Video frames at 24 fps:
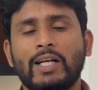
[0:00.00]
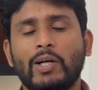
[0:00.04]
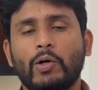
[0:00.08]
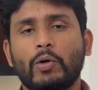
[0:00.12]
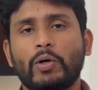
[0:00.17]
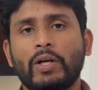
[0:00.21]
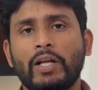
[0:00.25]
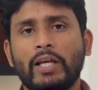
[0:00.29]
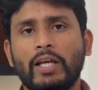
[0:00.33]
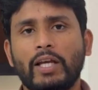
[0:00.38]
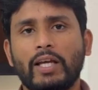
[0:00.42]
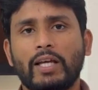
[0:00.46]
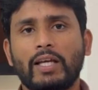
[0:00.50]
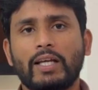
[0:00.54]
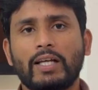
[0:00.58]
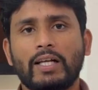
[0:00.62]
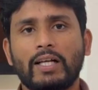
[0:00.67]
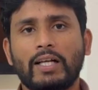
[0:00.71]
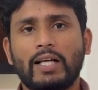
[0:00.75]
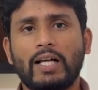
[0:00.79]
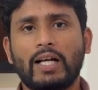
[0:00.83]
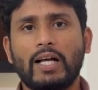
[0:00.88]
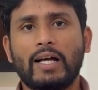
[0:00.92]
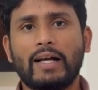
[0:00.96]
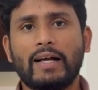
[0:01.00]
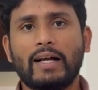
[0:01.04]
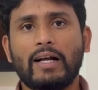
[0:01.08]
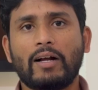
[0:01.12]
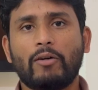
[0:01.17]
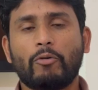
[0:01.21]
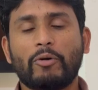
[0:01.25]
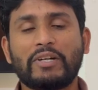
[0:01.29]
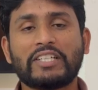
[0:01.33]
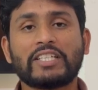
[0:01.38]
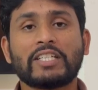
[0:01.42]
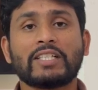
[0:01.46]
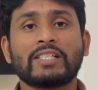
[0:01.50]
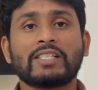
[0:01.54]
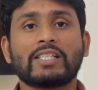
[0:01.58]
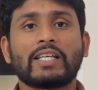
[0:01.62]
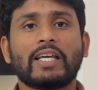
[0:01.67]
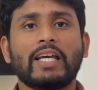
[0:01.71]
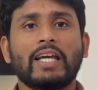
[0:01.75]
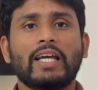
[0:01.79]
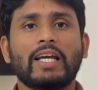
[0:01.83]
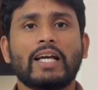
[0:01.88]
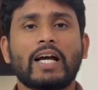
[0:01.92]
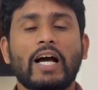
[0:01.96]
కొన్ని
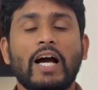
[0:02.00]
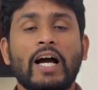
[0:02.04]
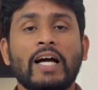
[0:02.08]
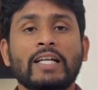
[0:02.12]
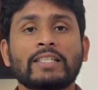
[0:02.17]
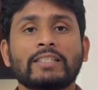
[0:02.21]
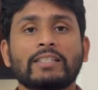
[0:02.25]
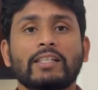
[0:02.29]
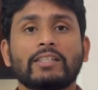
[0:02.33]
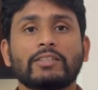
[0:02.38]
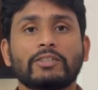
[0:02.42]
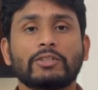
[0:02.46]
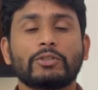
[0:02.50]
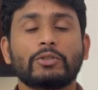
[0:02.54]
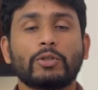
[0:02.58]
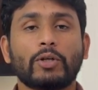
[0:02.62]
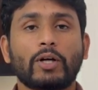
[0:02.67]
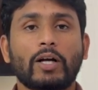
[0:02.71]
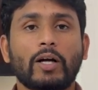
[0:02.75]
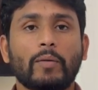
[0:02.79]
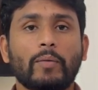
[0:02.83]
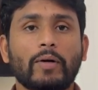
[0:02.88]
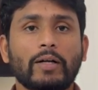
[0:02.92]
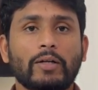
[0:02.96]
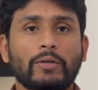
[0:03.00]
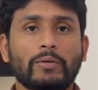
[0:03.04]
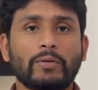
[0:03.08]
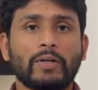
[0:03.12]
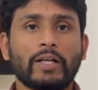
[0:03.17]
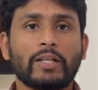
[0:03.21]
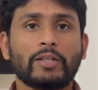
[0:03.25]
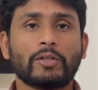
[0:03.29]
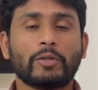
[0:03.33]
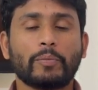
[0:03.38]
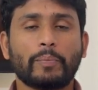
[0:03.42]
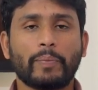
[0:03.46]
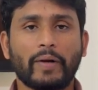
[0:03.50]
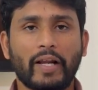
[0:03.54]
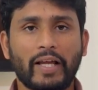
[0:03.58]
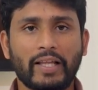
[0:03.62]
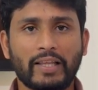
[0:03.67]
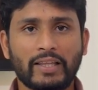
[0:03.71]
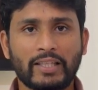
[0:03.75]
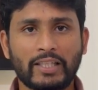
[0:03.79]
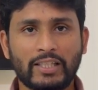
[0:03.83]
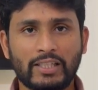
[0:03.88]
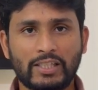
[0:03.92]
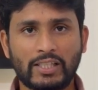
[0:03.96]
క్వశ్చన్స్కి ఆన్సర్స్ దొరకబట్టుకునేందుకు
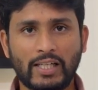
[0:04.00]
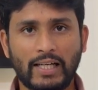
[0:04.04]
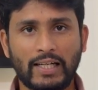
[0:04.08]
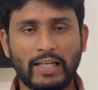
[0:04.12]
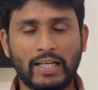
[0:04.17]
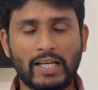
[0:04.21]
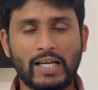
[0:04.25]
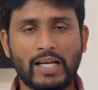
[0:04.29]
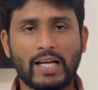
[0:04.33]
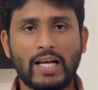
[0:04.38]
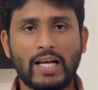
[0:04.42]
ప్రయత్నించాలి